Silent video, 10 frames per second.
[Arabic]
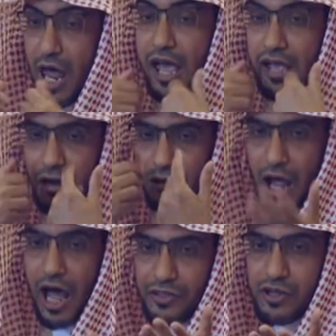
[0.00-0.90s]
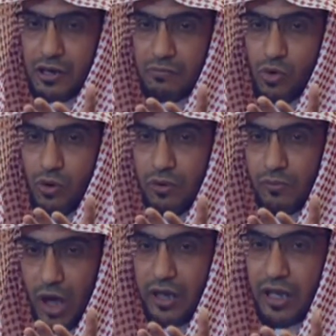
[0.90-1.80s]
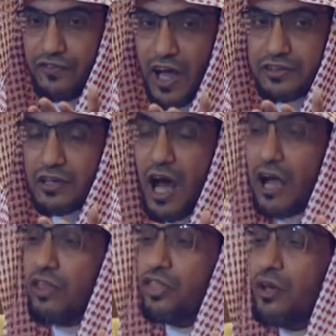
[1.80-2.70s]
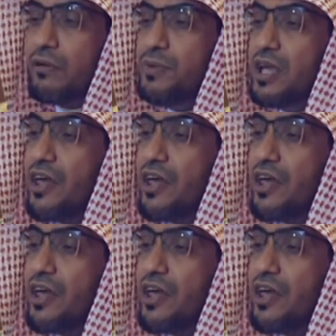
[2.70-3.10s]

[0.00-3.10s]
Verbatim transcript: لا يقرأ هذه المؤلفات أكثر